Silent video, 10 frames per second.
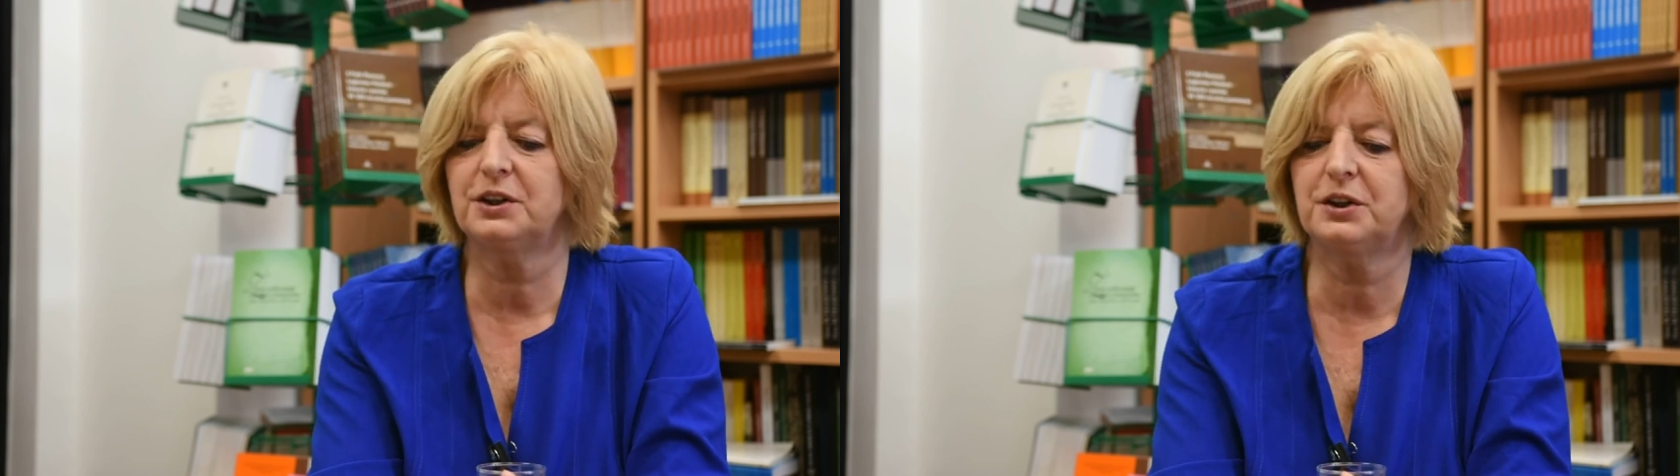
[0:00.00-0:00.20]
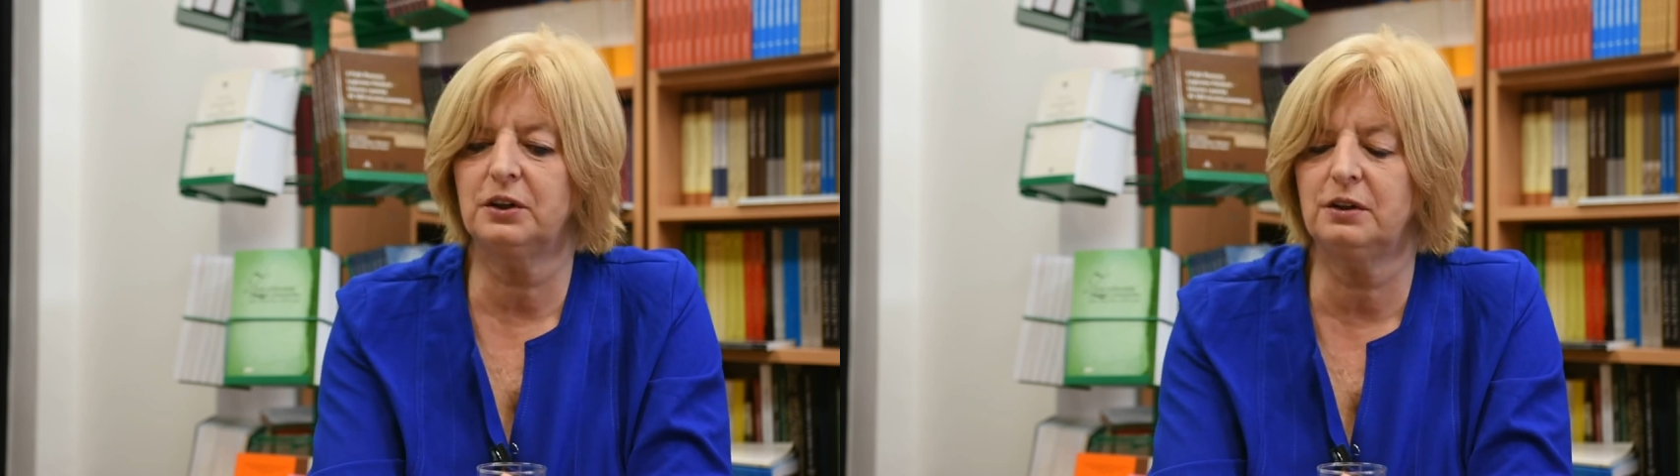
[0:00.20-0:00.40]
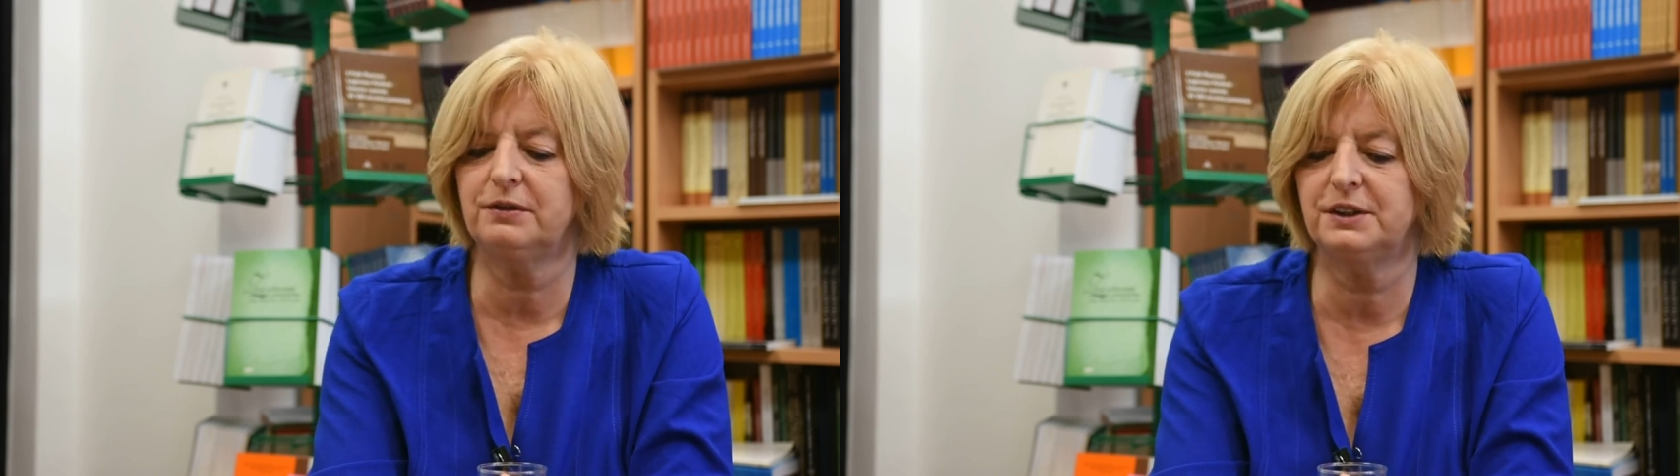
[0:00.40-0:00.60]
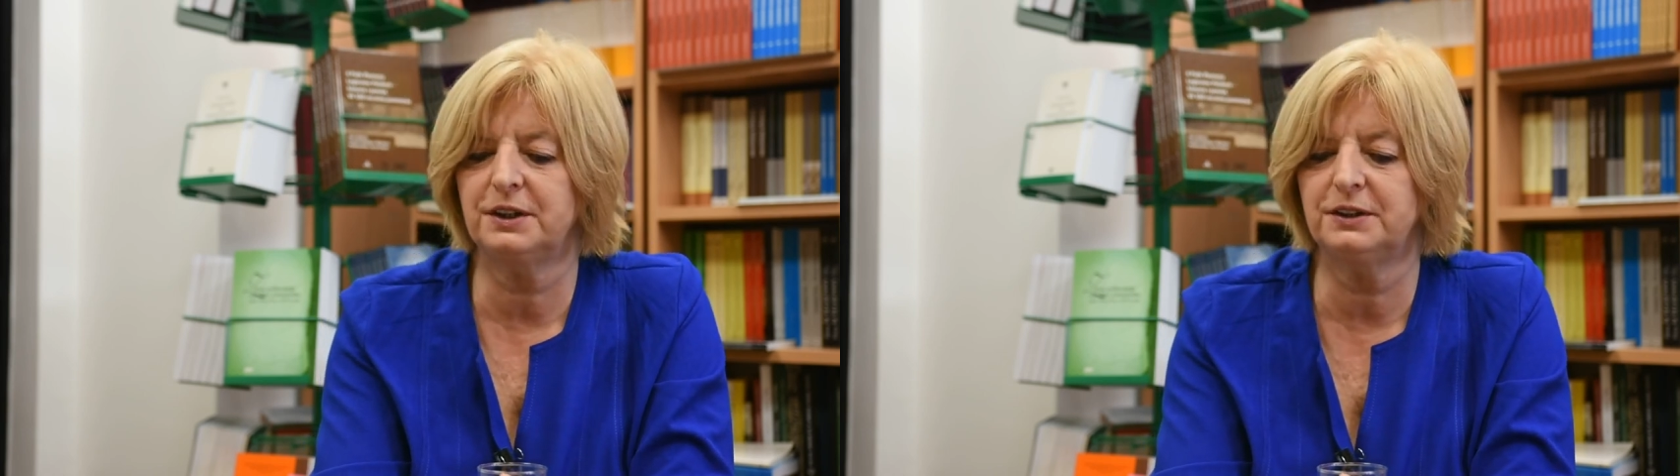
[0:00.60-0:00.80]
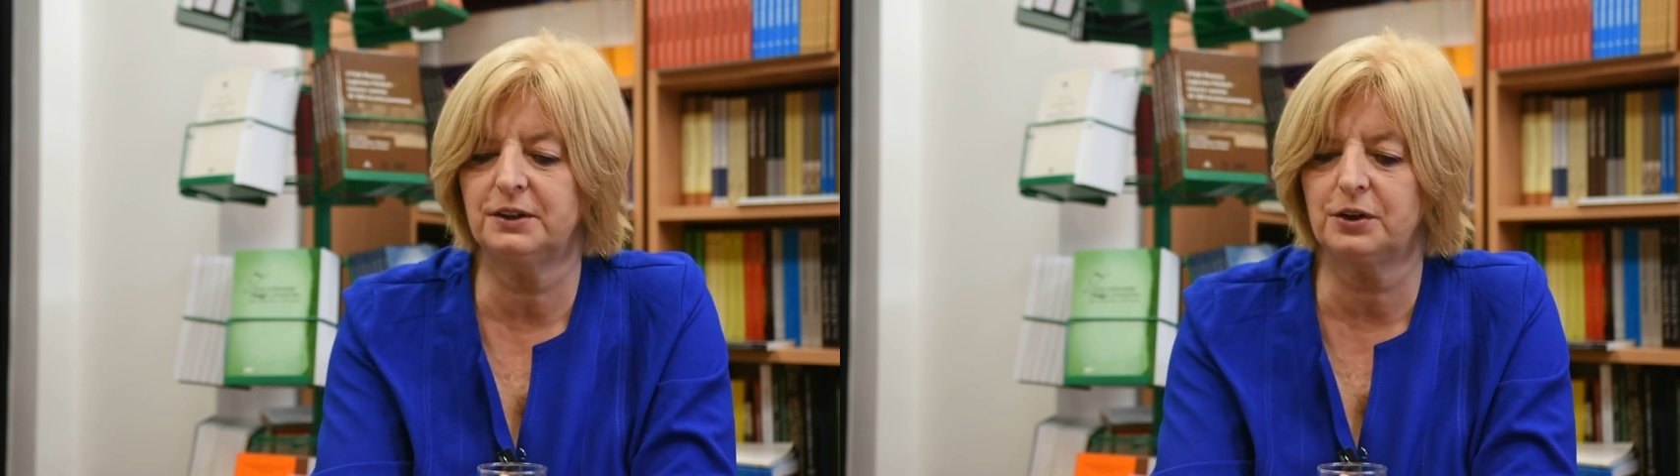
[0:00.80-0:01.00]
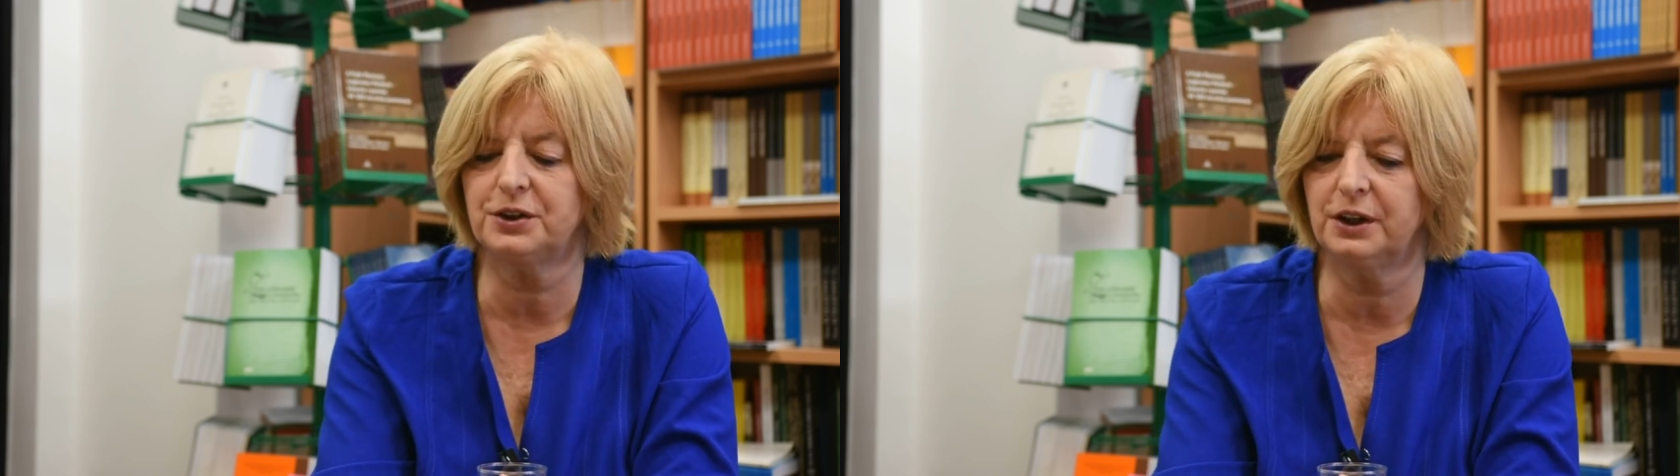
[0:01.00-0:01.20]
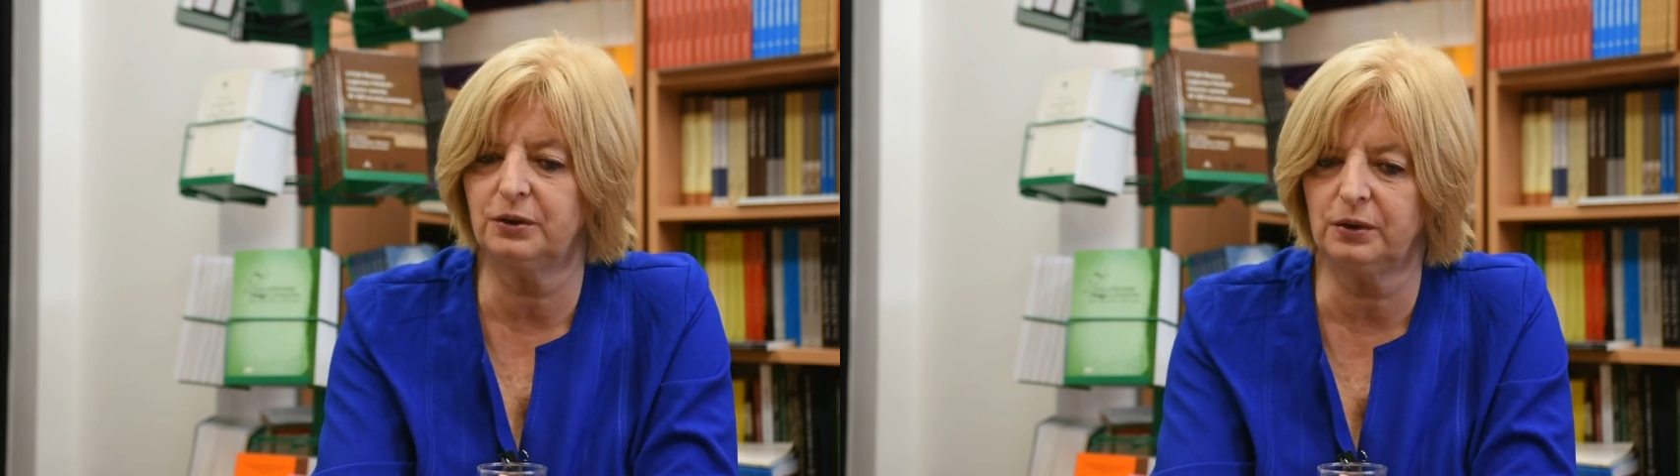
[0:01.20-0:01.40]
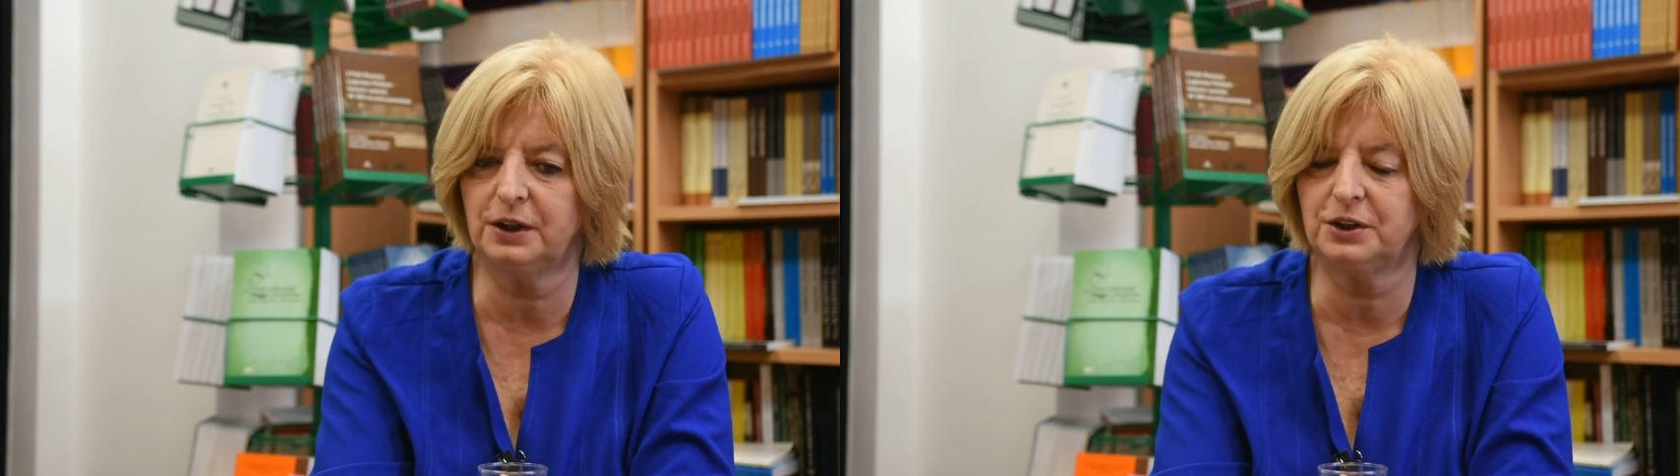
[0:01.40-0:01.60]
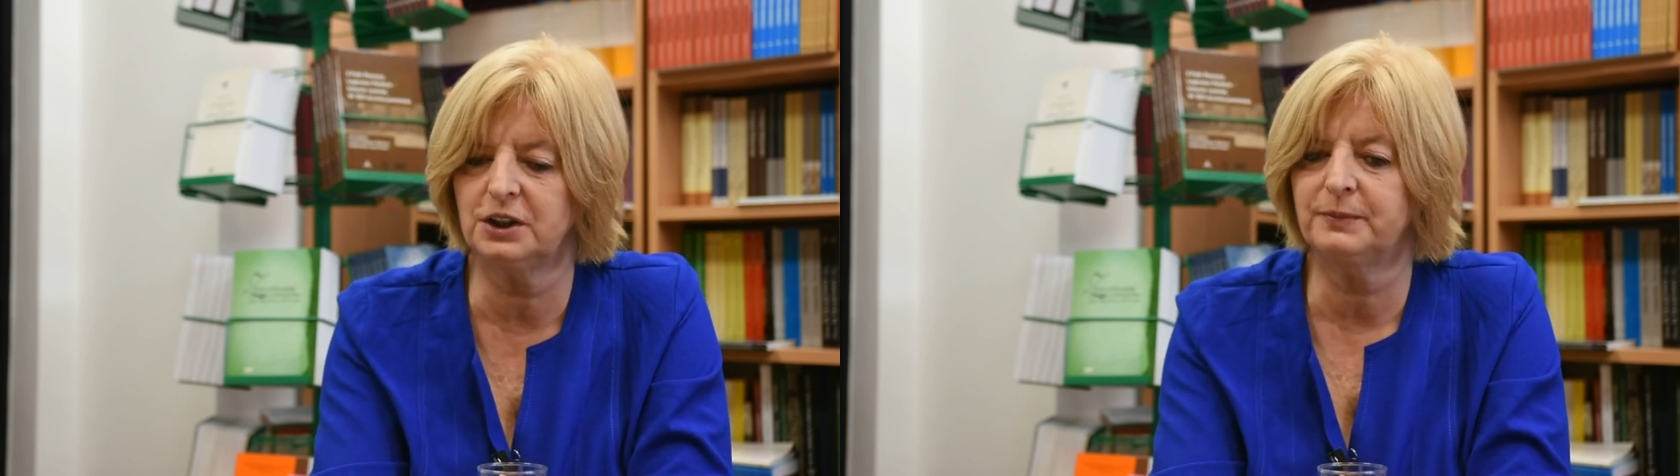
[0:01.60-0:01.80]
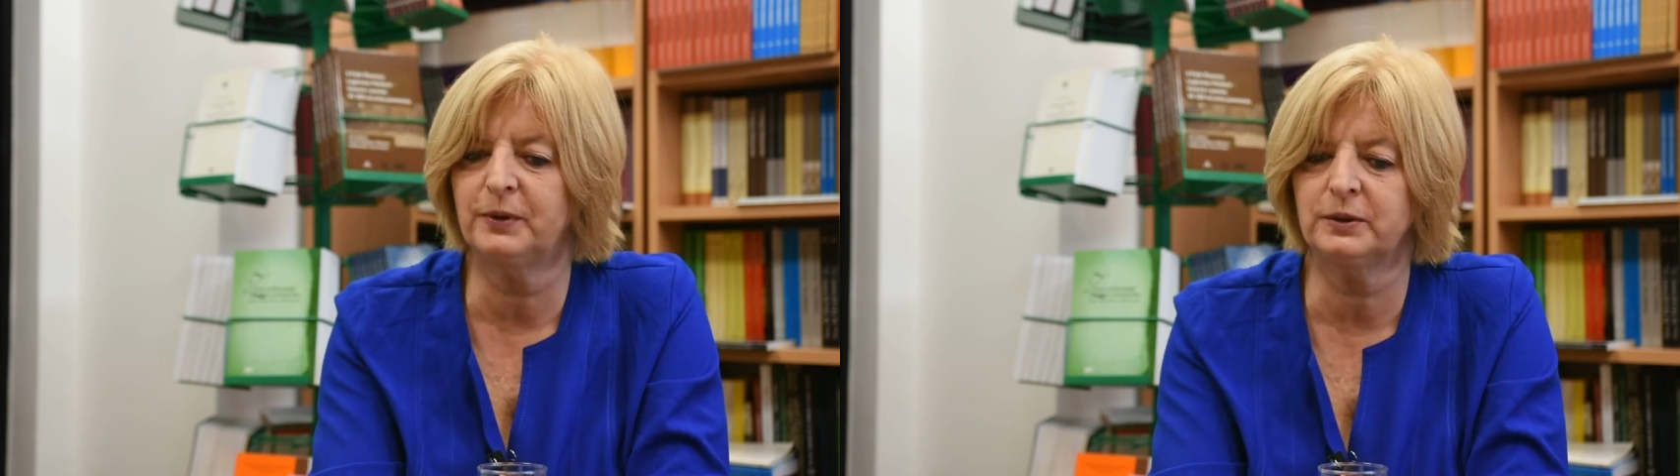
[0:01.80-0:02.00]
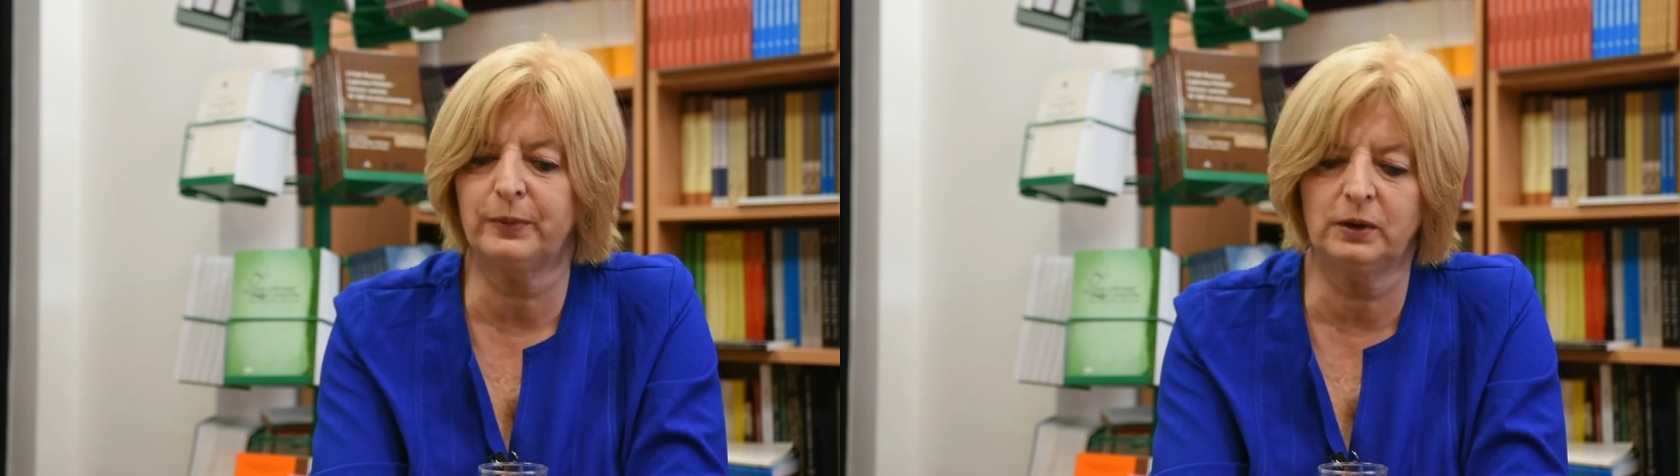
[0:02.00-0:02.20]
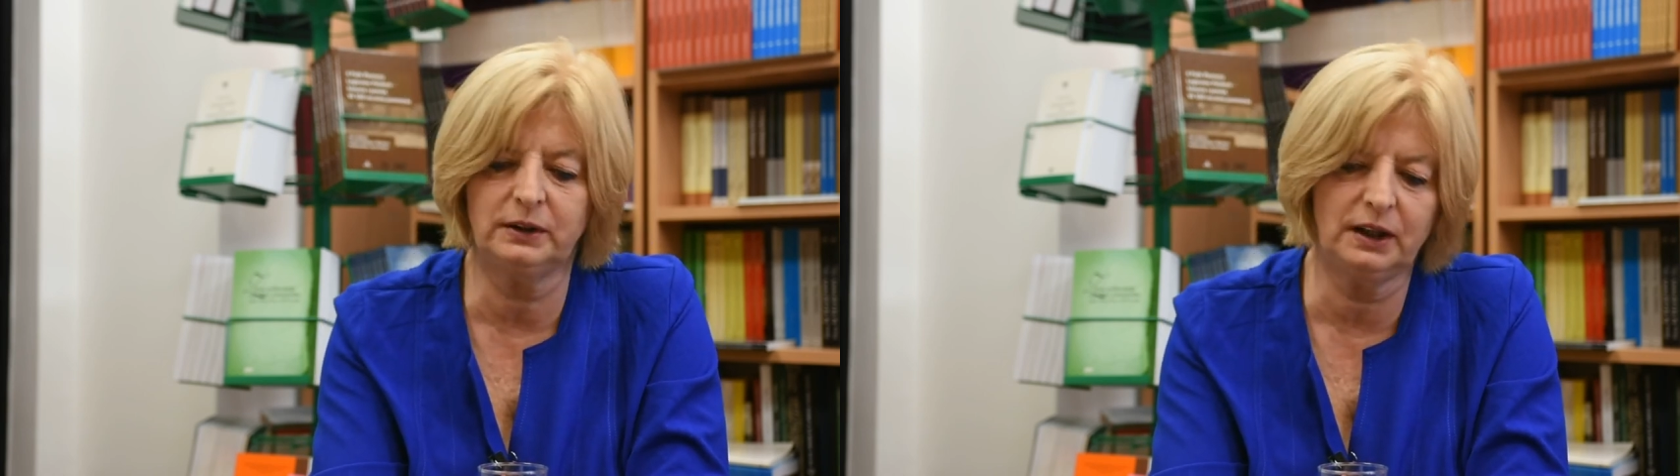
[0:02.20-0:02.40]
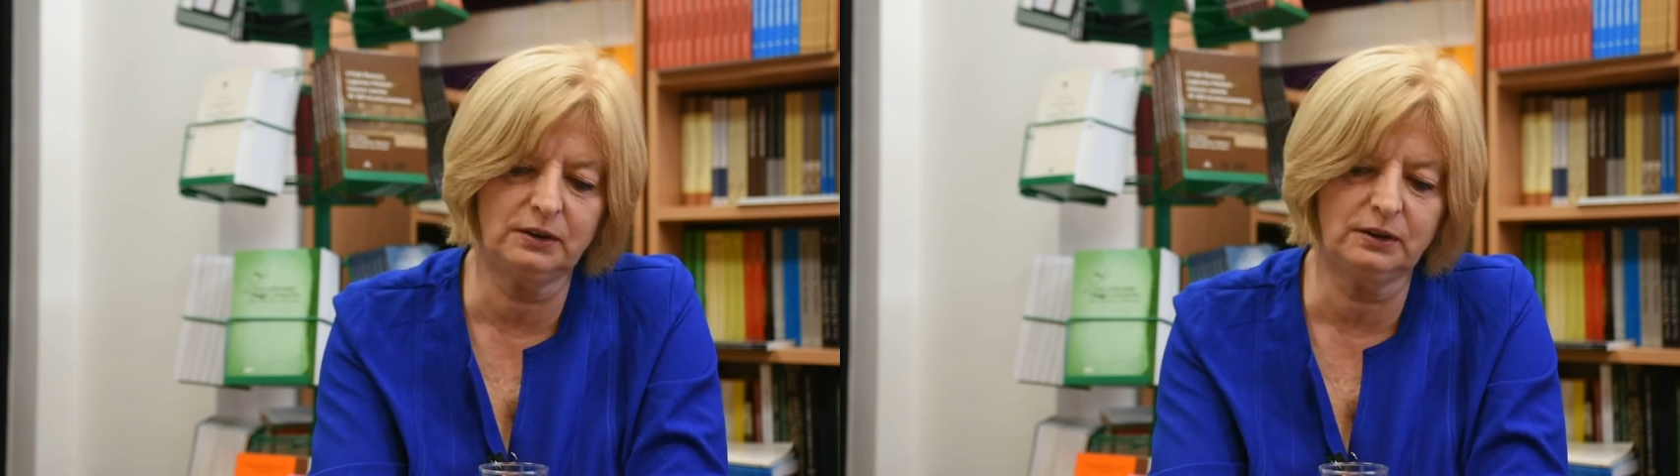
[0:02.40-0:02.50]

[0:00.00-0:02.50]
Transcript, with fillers: środowisk historycznych II Rzeczypospolitej,